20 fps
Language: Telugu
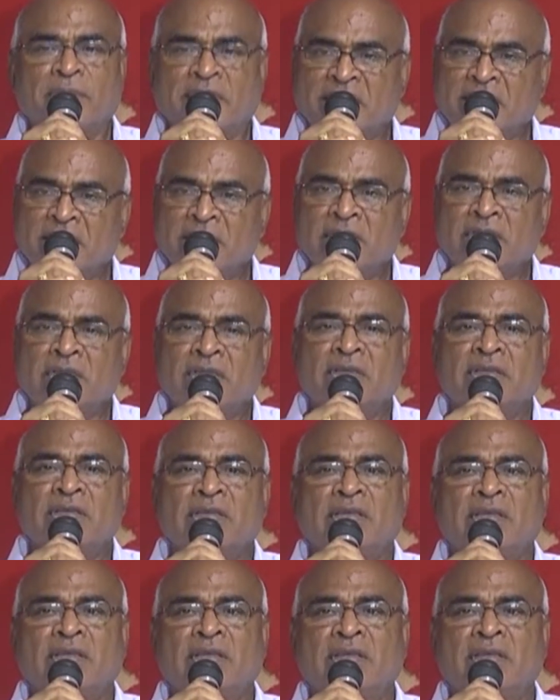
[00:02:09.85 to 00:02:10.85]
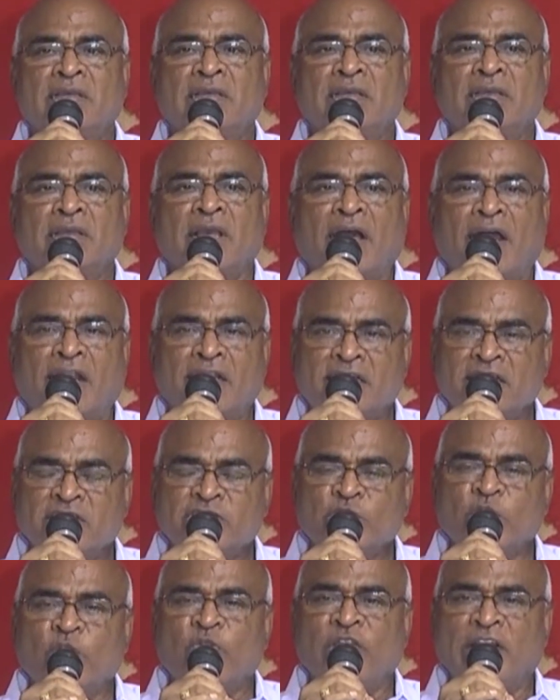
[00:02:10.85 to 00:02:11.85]
మరి ఈ
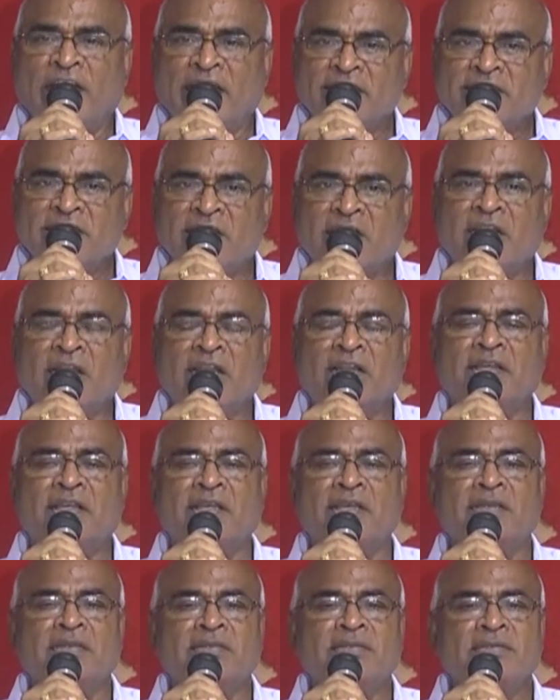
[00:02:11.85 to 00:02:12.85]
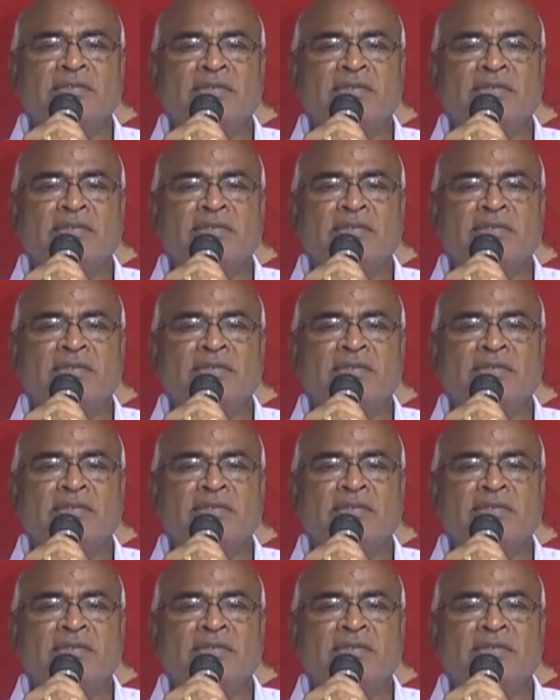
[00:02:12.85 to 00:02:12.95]
ఆర్టీసీలో విలీనం చేయడానికి